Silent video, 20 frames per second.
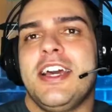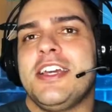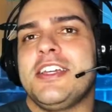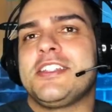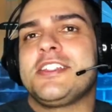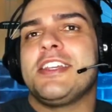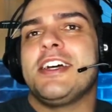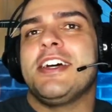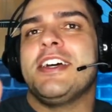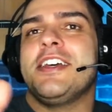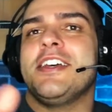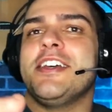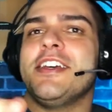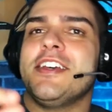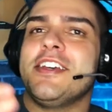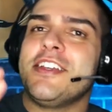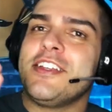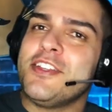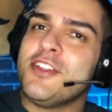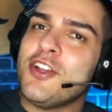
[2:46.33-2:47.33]
É isso aí.
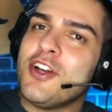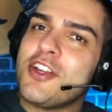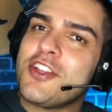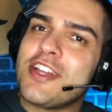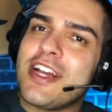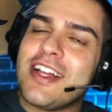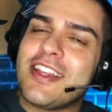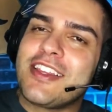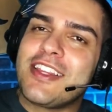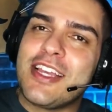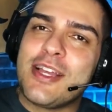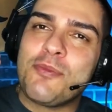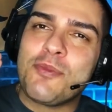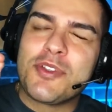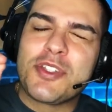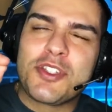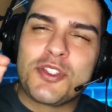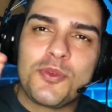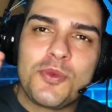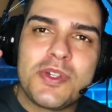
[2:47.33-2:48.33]
Nós já
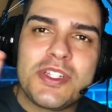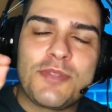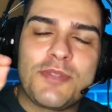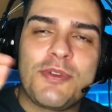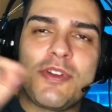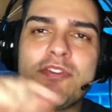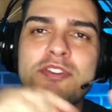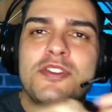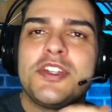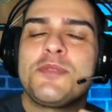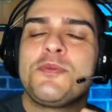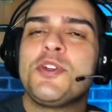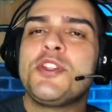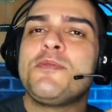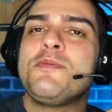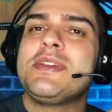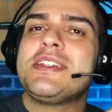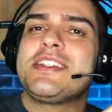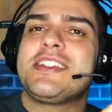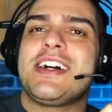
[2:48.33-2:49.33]
temos duas profissões muito
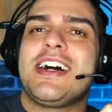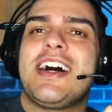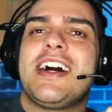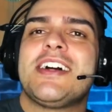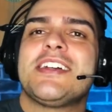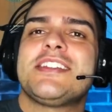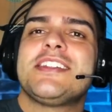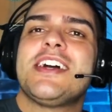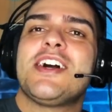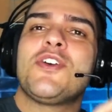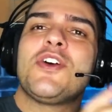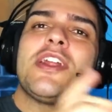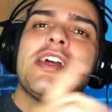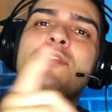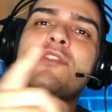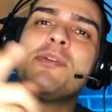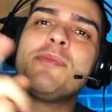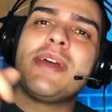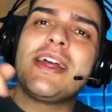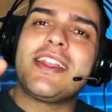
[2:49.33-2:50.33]
bizarras e agora
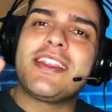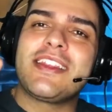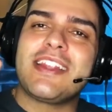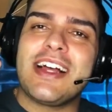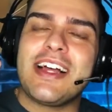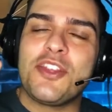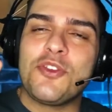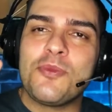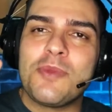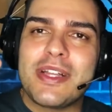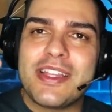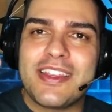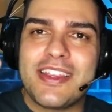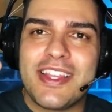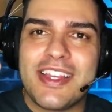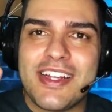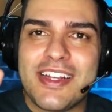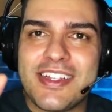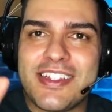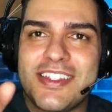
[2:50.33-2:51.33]
vamos entrar numa
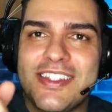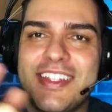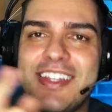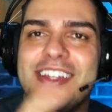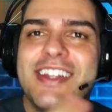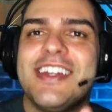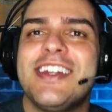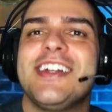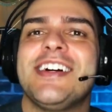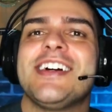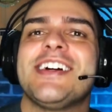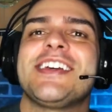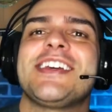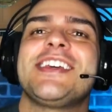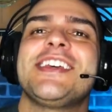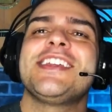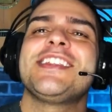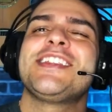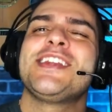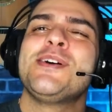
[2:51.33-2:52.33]
terceira,
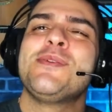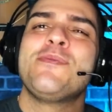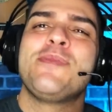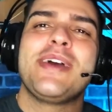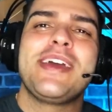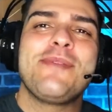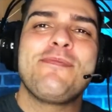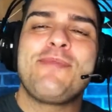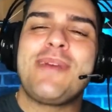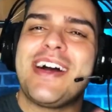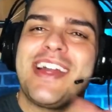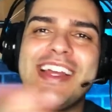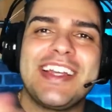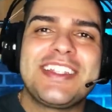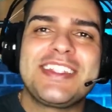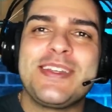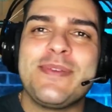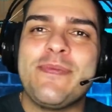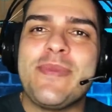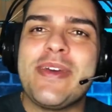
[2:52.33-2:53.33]
que também parece